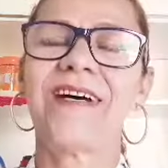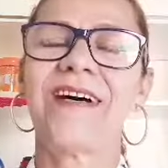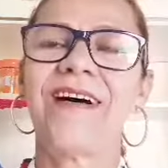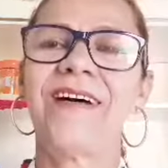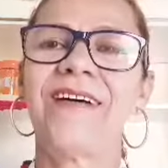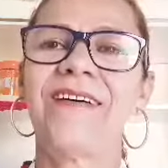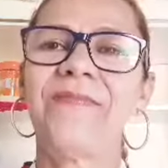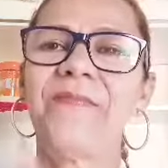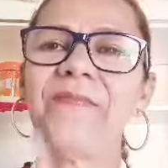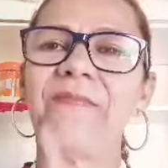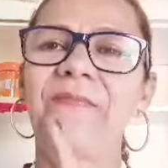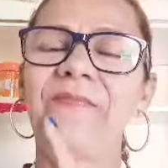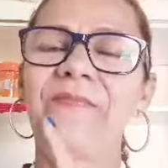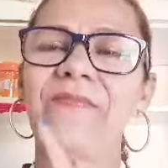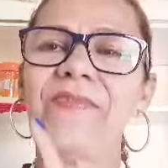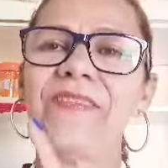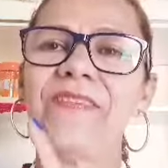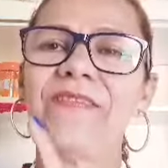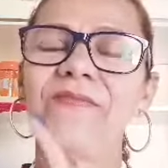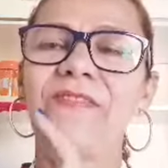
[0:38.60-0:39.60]
usar,
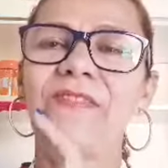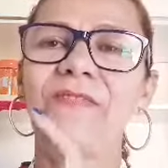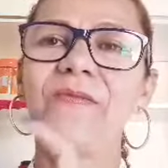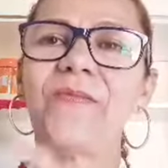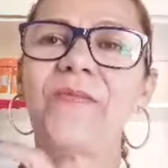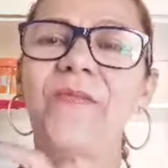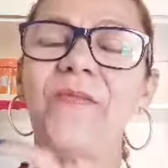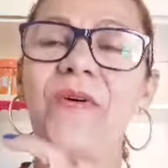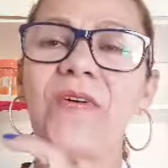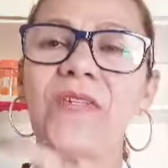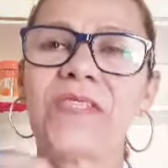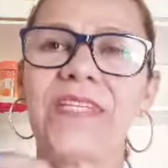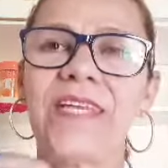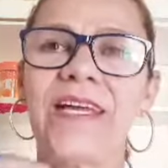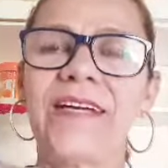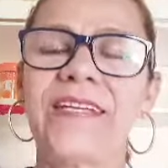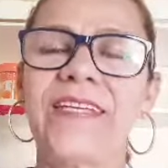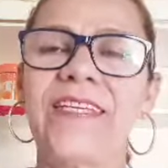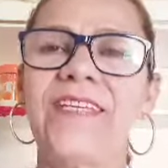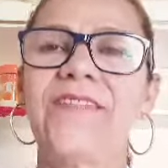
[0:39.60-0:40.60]
vou
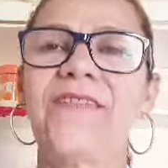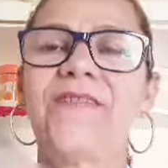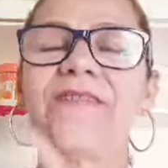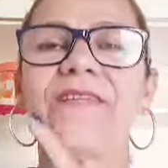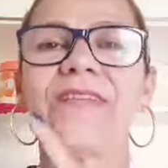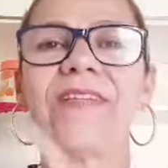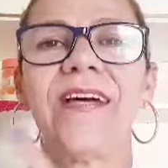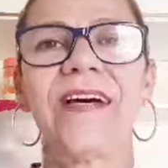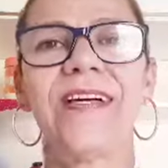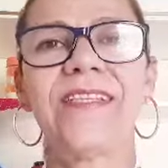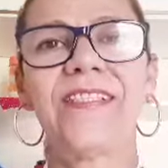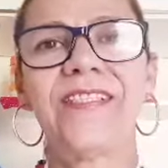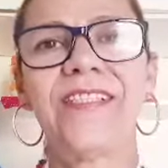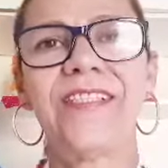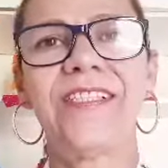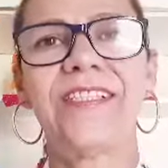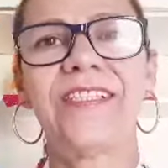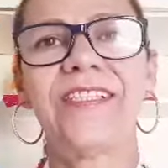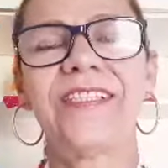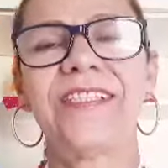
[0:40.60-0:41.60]
mostrar aqui, vou dar
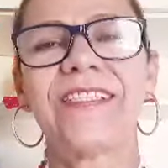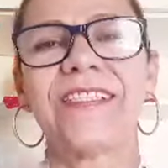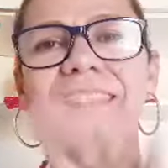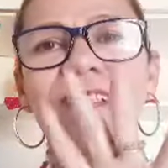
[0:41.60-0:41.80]
dica,